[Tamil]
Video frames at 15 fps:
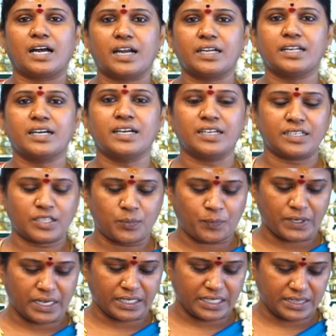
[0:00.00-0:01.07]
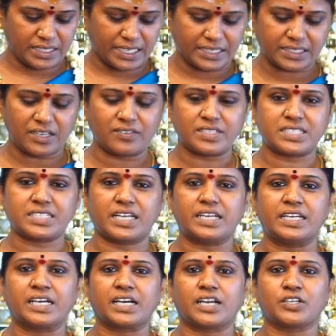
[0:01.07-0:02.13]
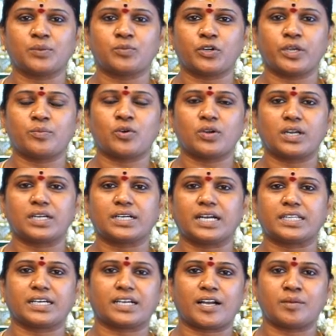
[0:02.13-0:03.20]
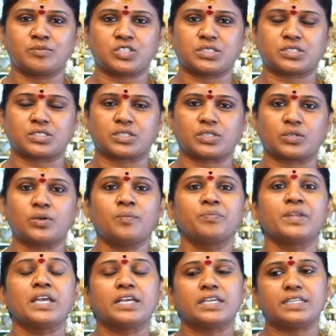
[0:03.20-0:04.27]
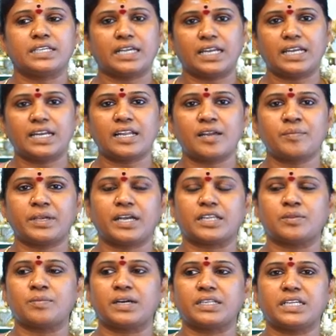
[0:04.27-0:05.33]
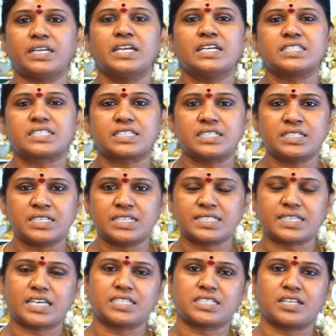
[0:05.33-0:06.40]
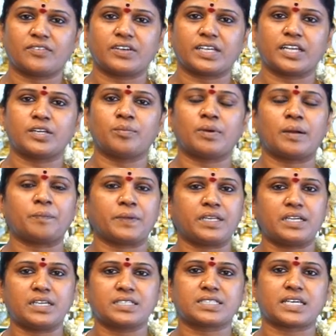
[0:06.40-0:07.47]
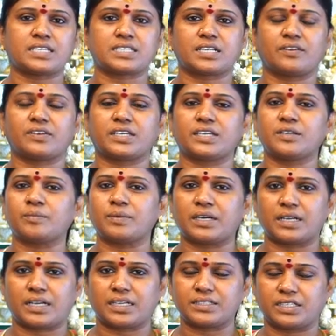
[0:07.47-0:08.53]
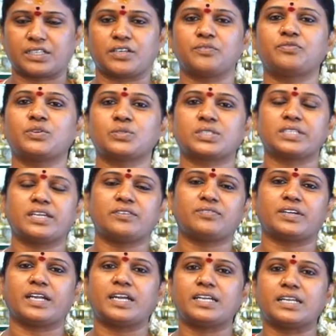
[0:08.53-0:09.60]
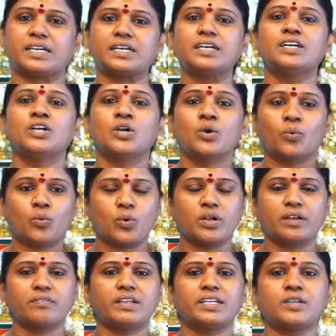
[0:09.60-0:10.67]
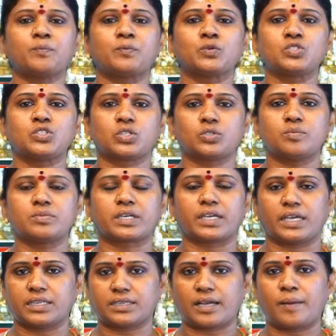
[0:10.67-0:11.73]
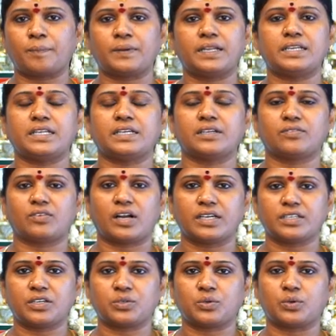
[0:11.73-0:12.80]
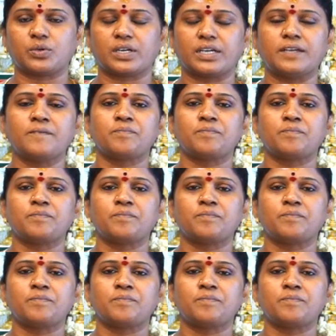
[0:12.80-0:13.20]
ஆனால் இப்போ நாங்கள் இந்த இடத்துல வச்சு என்ன காட்ட முடியுமோ உங்களுக்கு அதை காமிச்சிட்ருக்குறோம் இது எல்லாமே அது மாதிரி சின்ன சைஸில் வைக்கணுமா பெரிய சைஸில் வைக்கணுமா அந்த கன்ஃபியூஷனே வேண்டாம் உங்கள் வீட்டு பூஜை ரூமுக்கு ஏற்றாப்பில் நீங்கள் வாங்கிக்கோங்க